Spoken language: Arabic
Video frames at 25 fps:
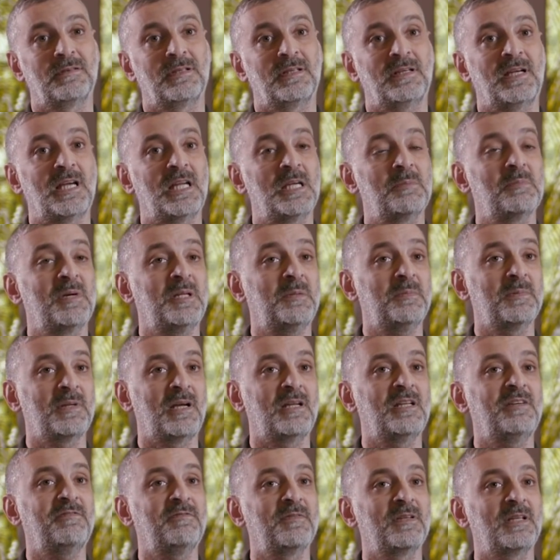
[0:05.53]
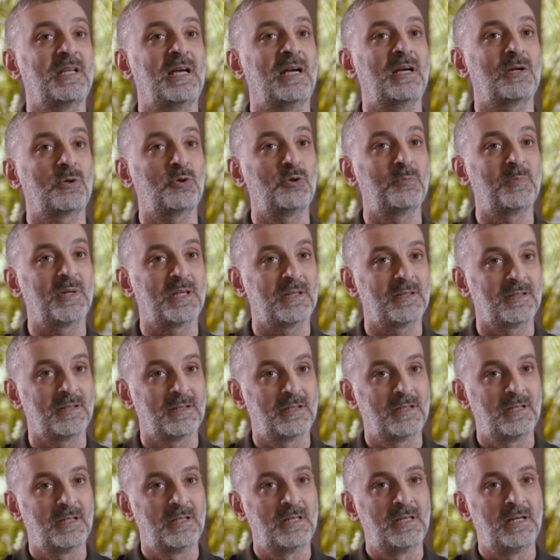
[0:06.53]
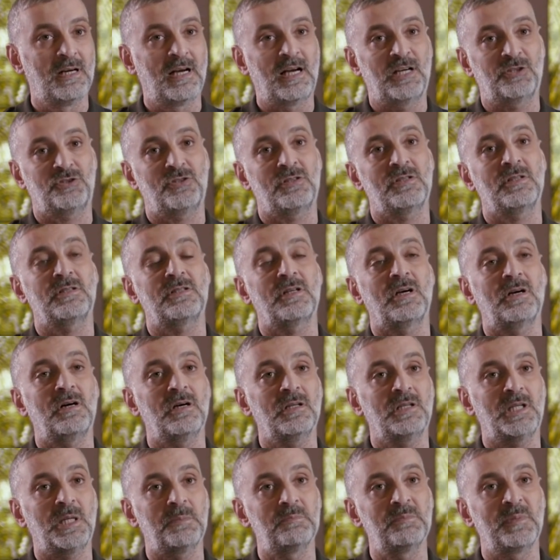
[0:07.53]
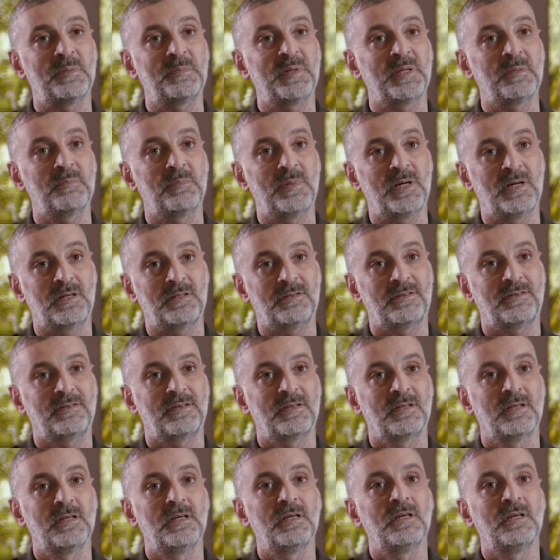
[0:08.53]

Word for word: الكلمات بنألف منها جمل عشان نتخاطب ما بين بعض